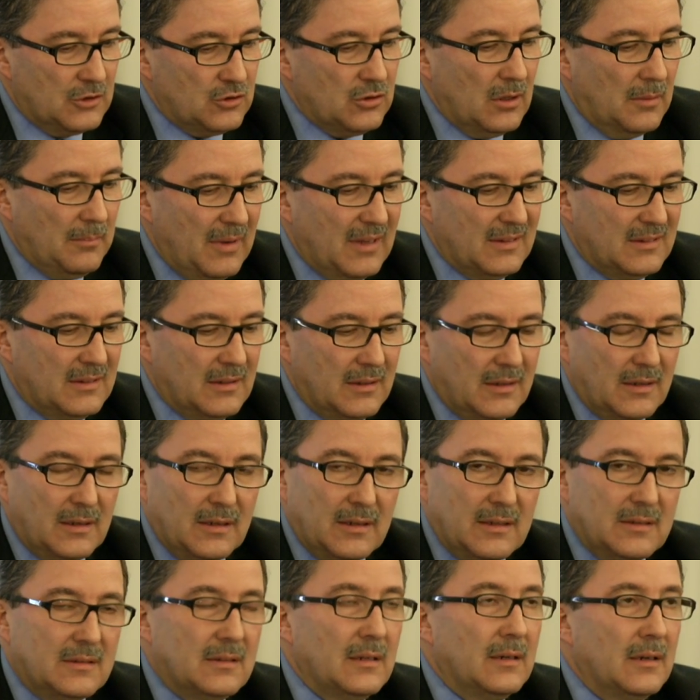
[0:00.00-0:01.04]
cioè mettere
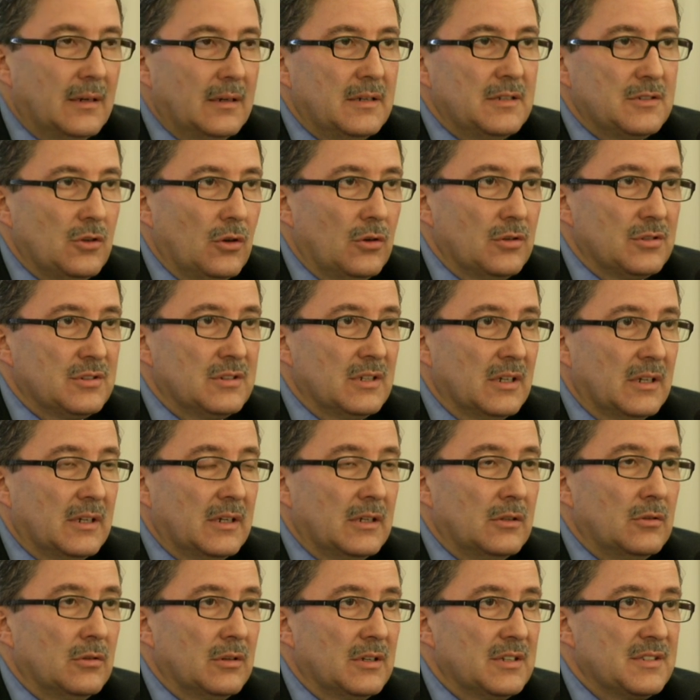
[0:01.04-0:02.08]
in rete le risorse,
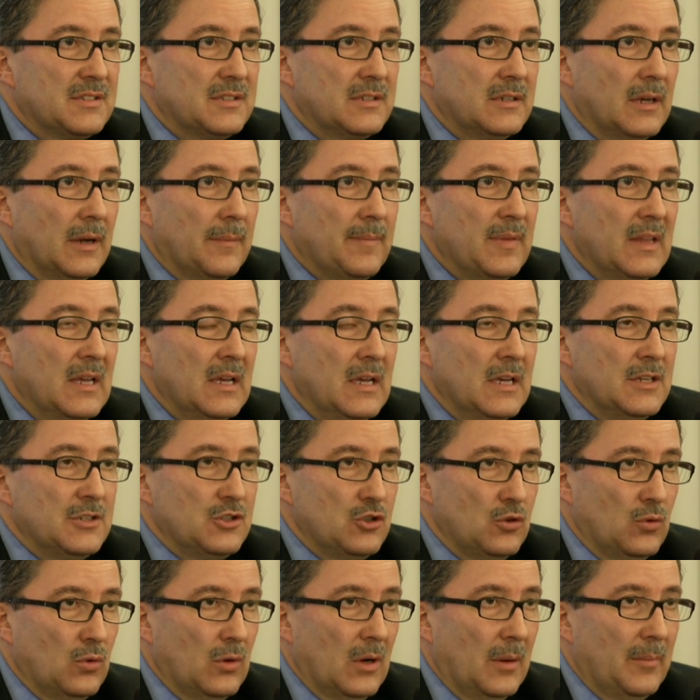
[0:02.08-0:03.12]
credo che sia
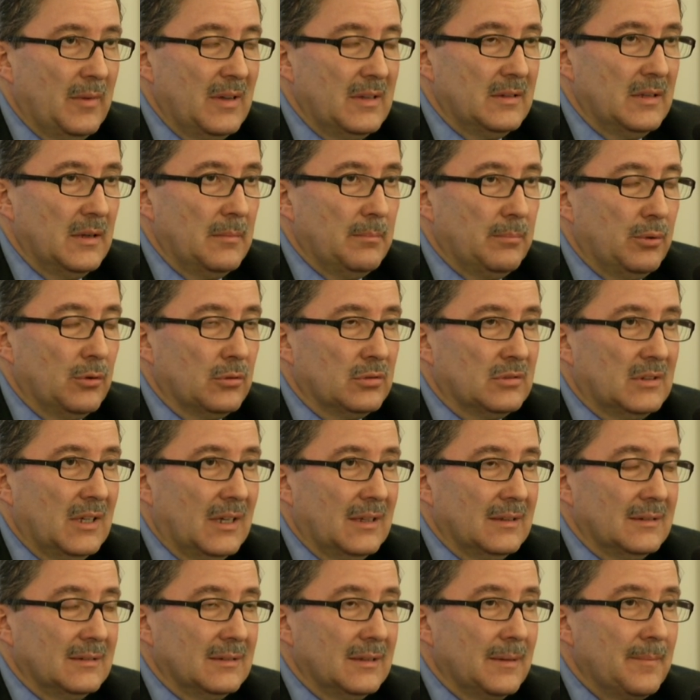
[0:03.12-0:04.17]
sicuramente
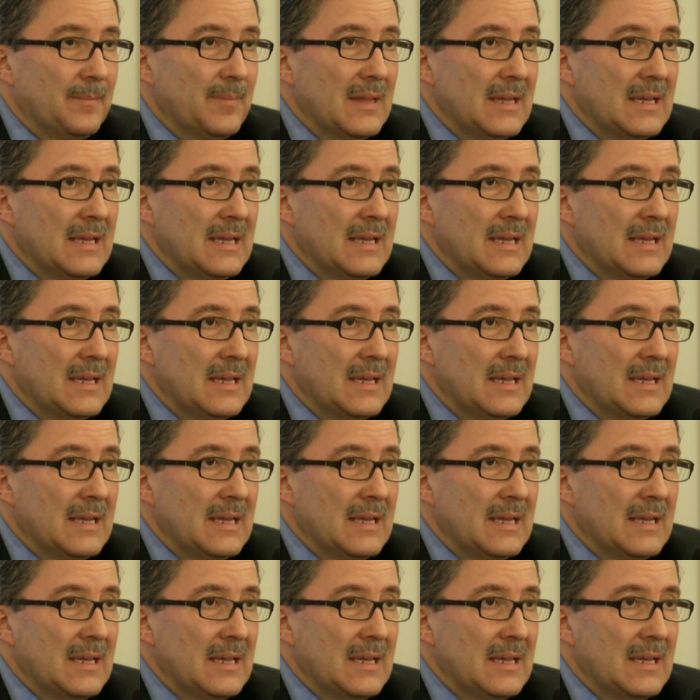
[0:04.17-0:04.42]
importante.